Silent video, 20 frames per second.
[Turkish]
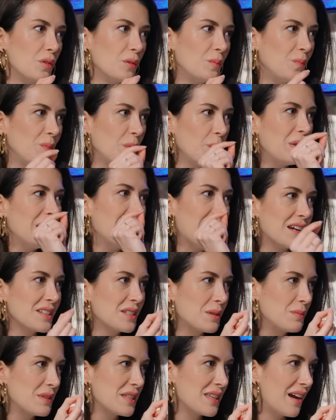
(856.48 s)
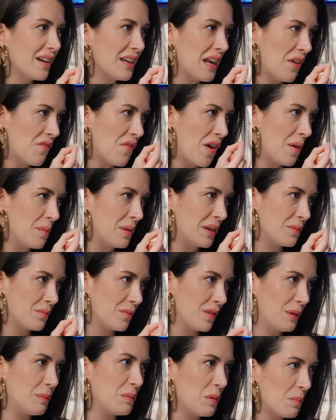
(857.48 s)
ıı, minnacık bir sahnem var benim
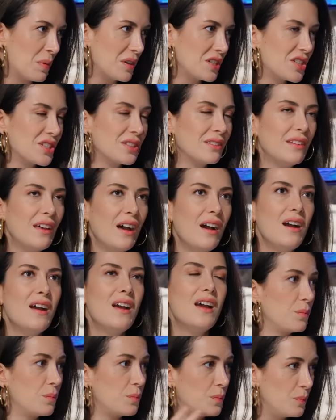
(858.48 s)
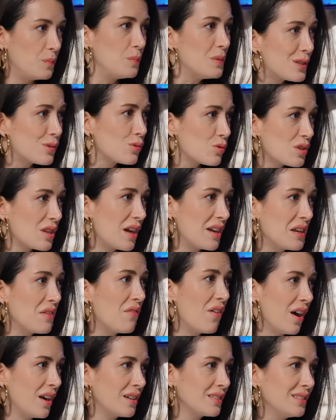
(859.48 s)
filmin başında. Bir sürü sahne
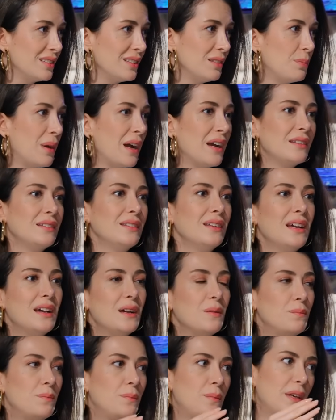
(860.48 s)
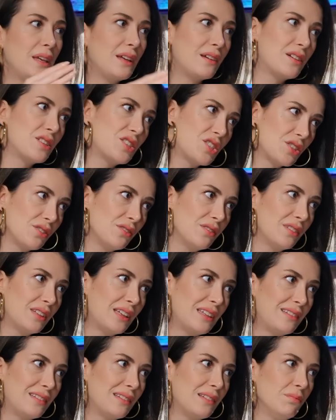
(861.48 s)
vardı. Ben bir kışın
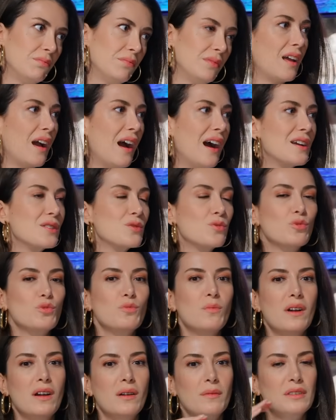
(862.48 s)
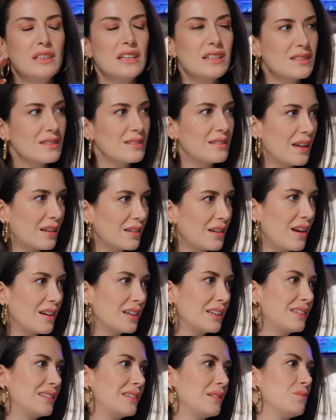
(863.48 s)
gittim Erzurum'a, yazın tekrar
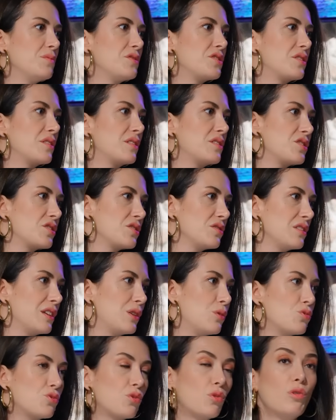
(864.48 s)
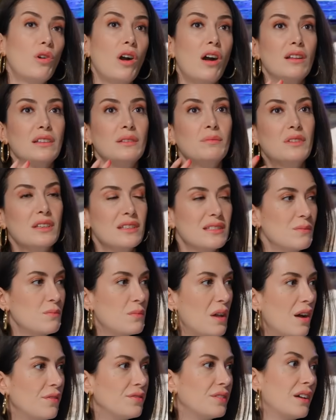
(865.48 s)
gittim. İşte hmm. kışın 2-3 gün kaldım, yazın
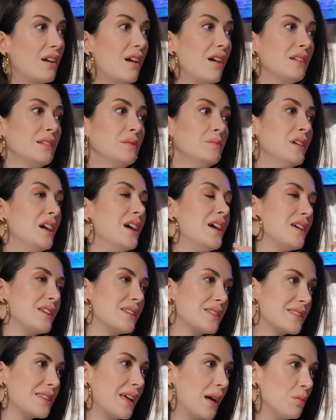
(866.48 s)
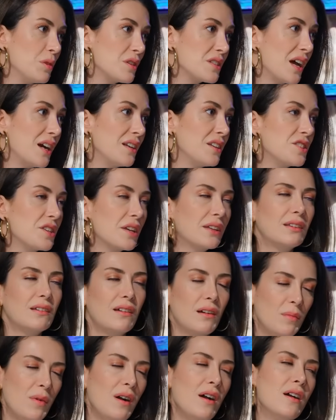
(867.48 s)
bir hafta kaldım. İstanbul'da sahne çektik
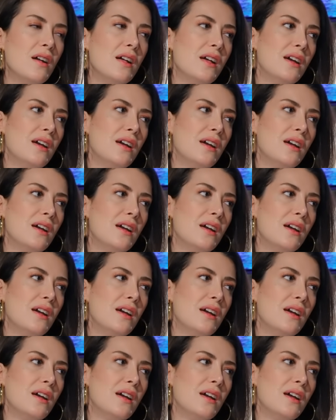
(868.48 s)
ama